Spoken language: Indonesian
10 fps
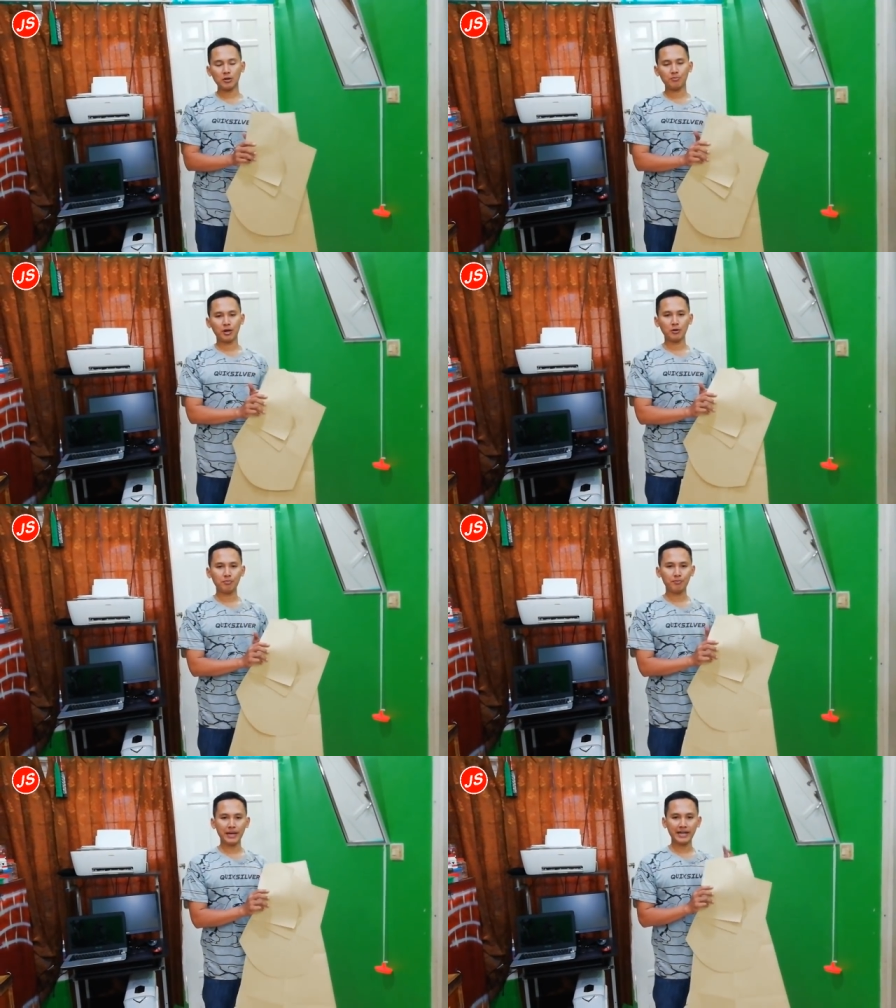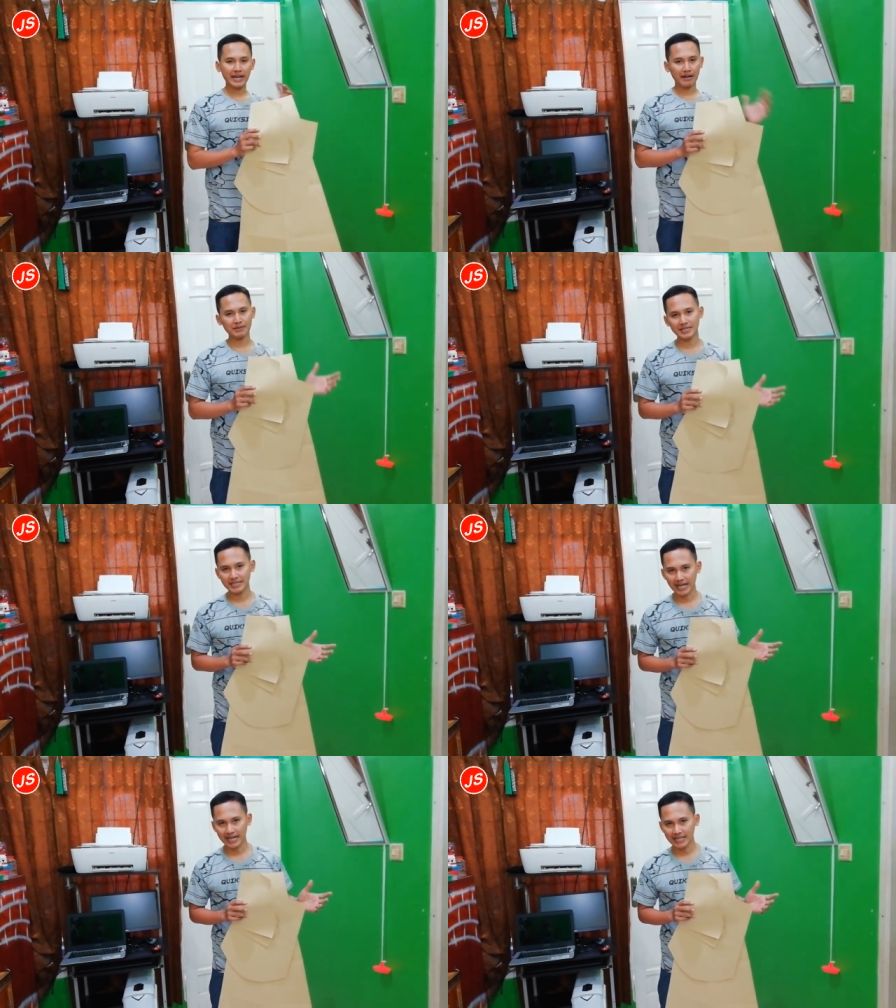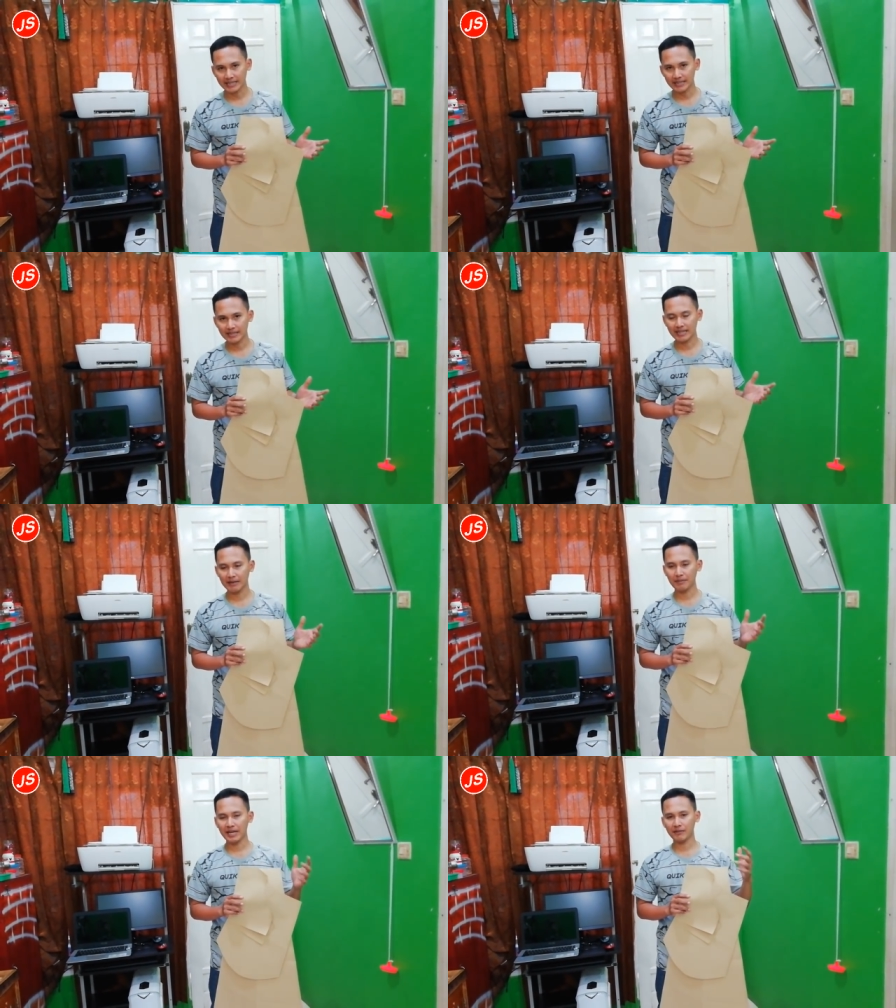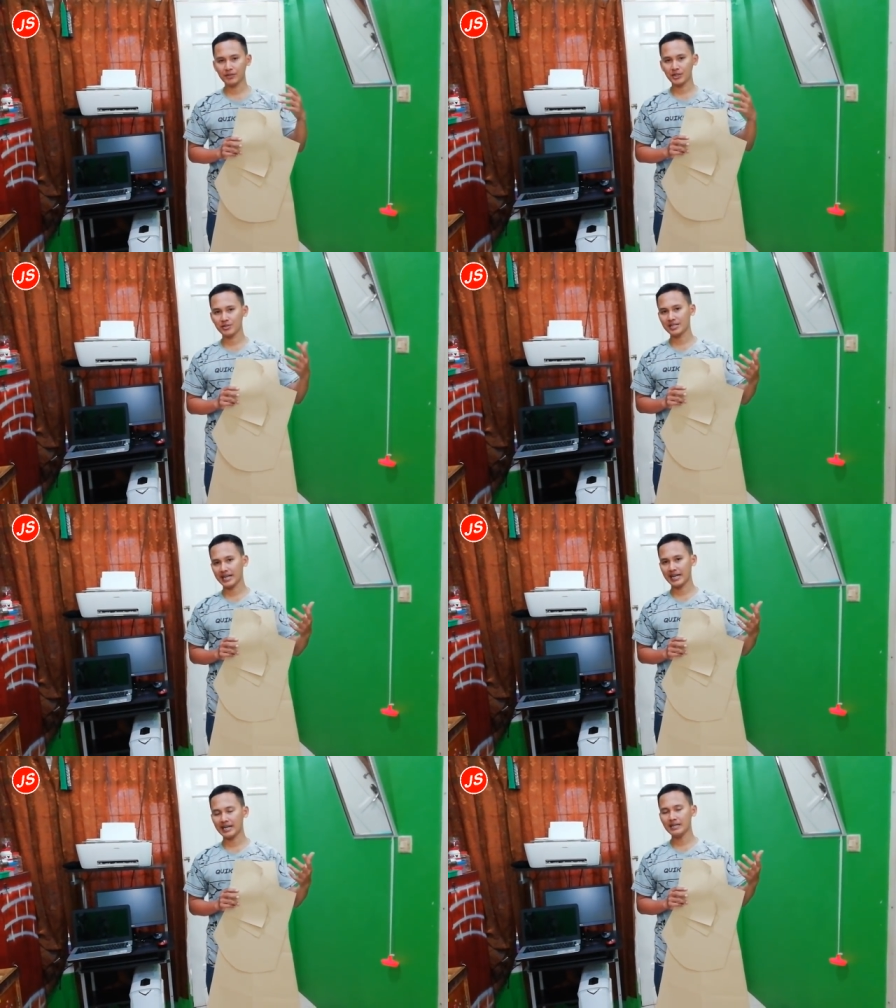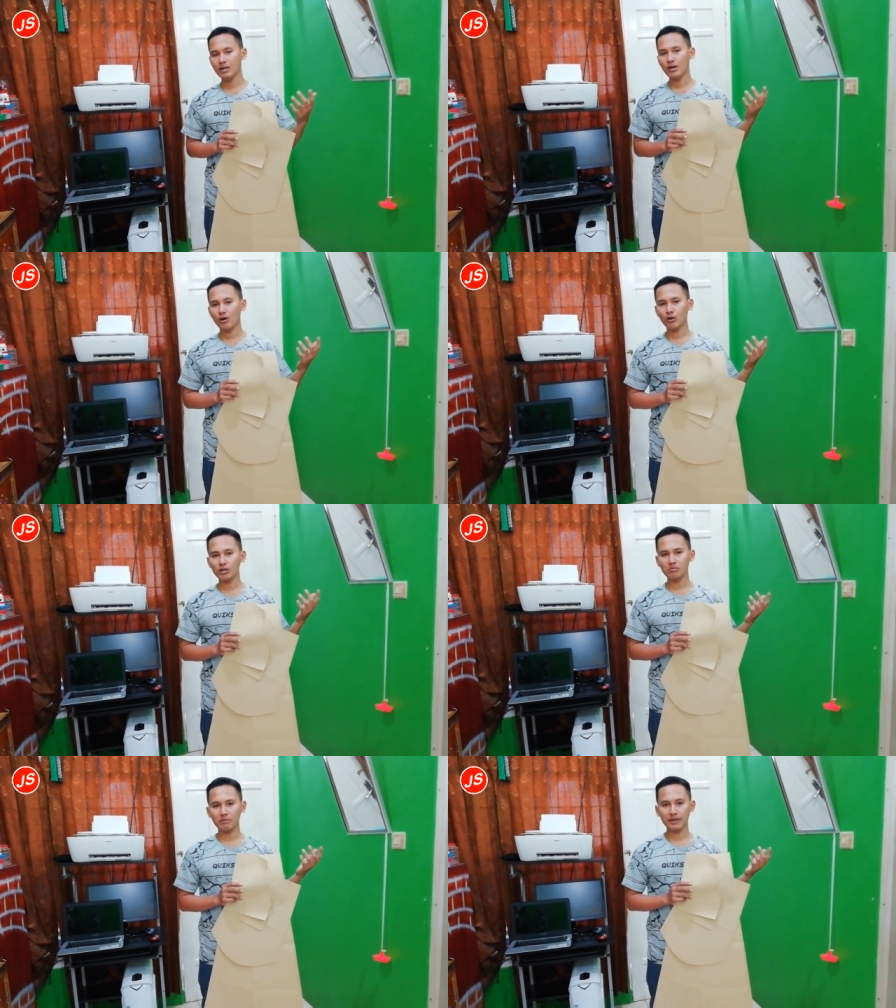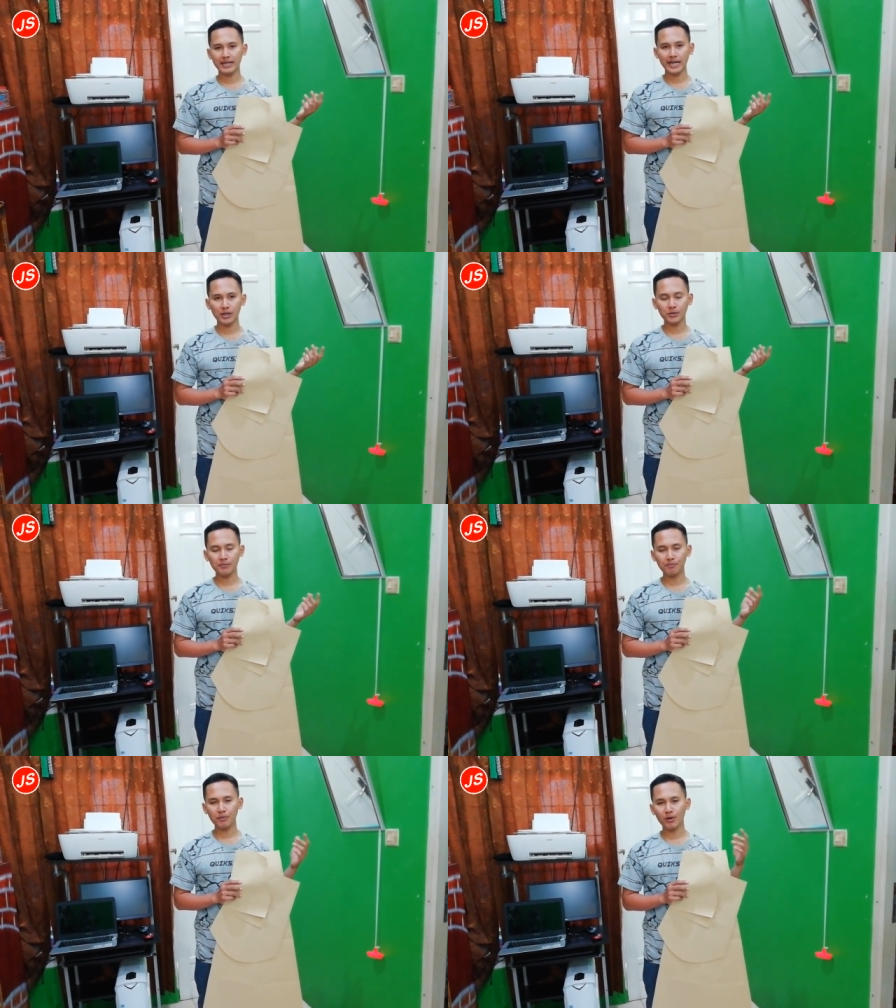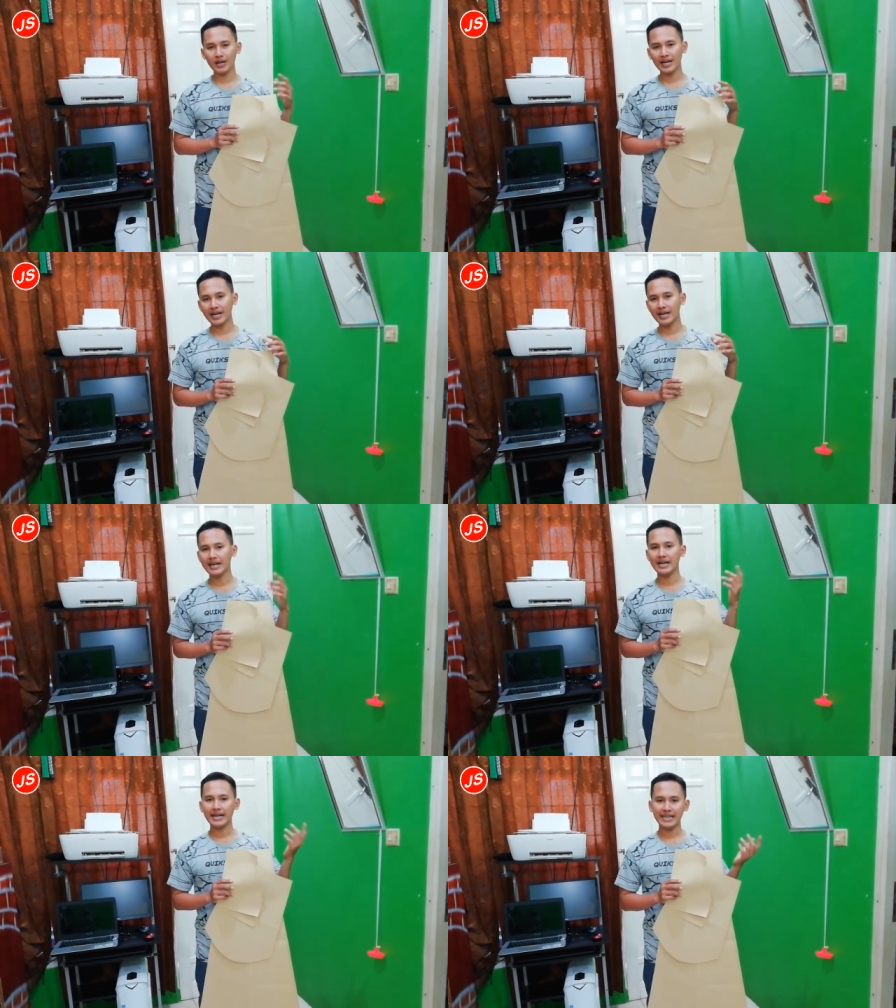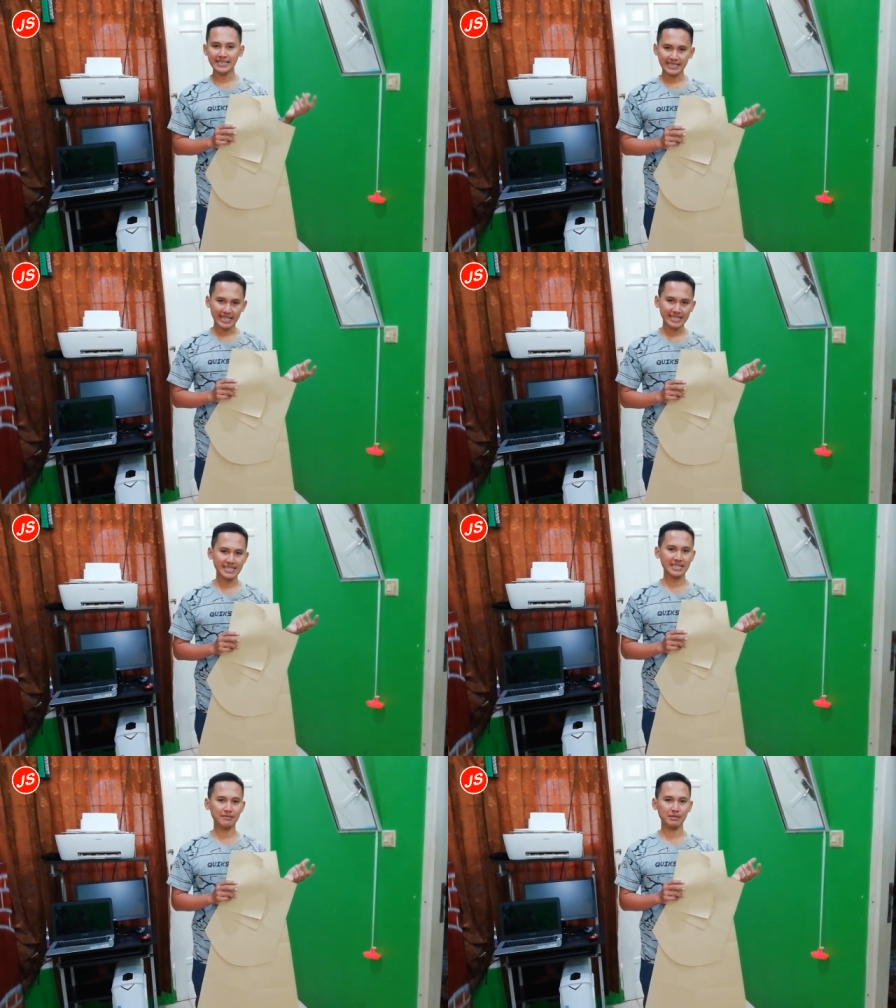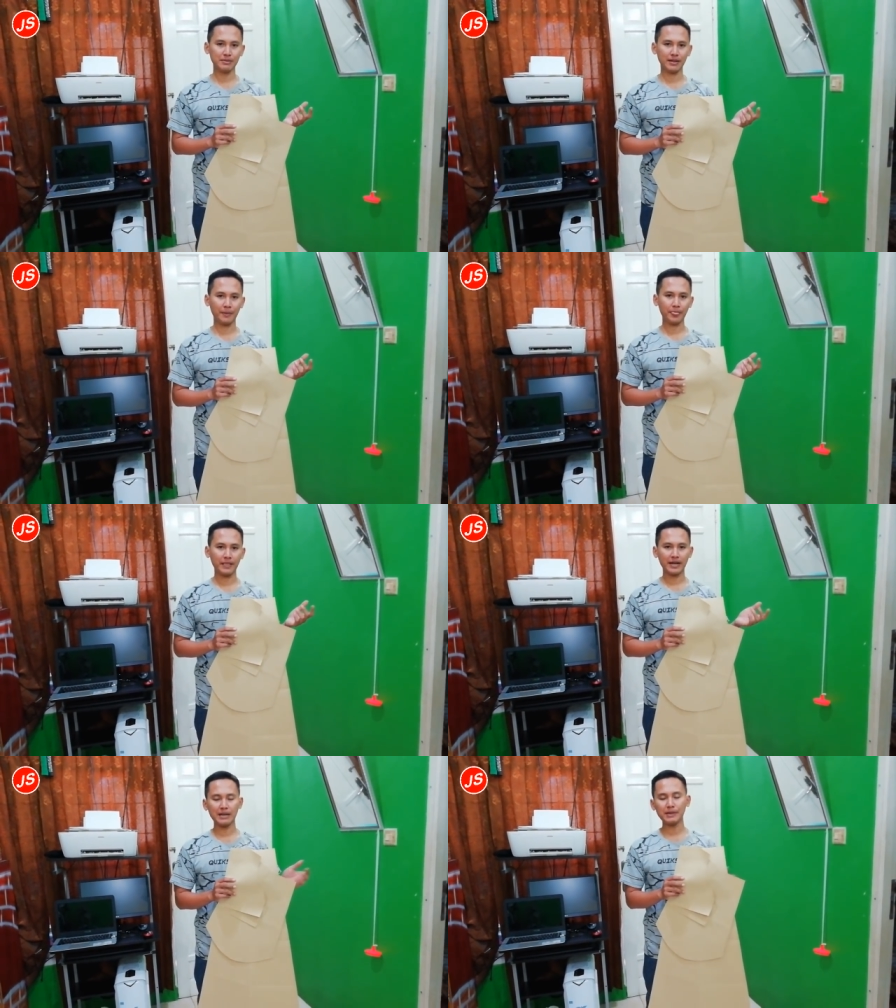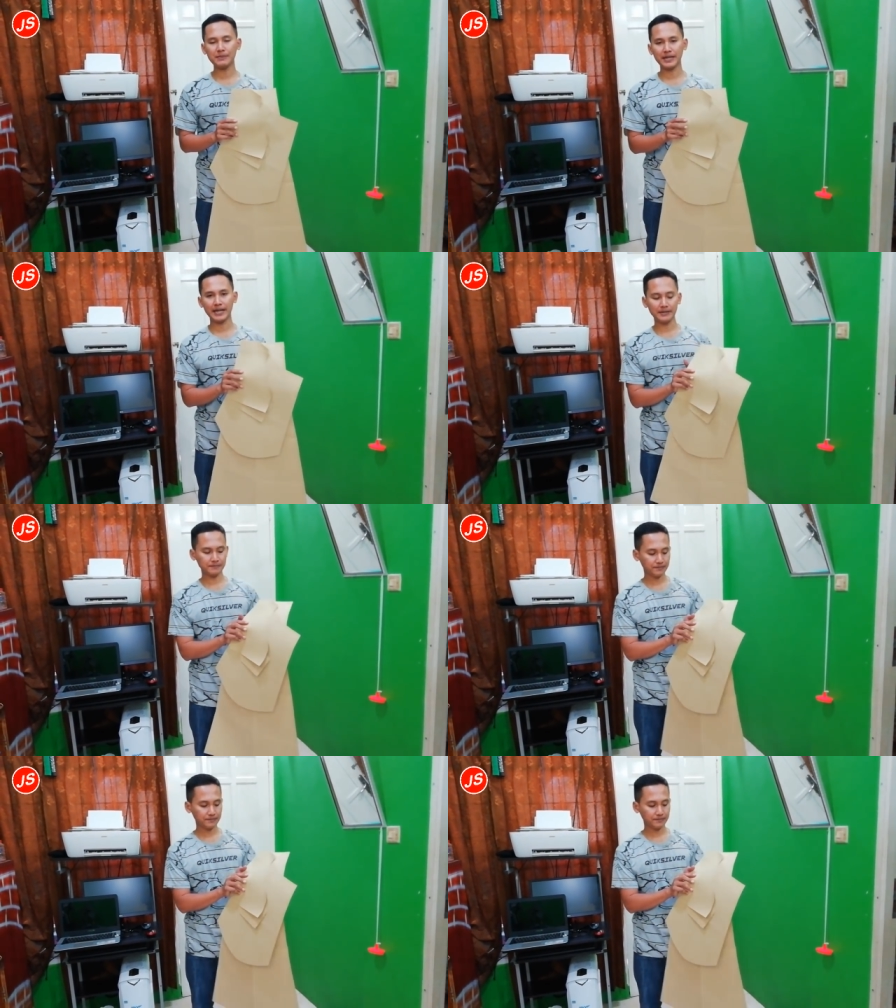atau baru pegang mesin jahit dan melihat video saya untuk membelinya itu pola instan saja teman-teman kenapa demikian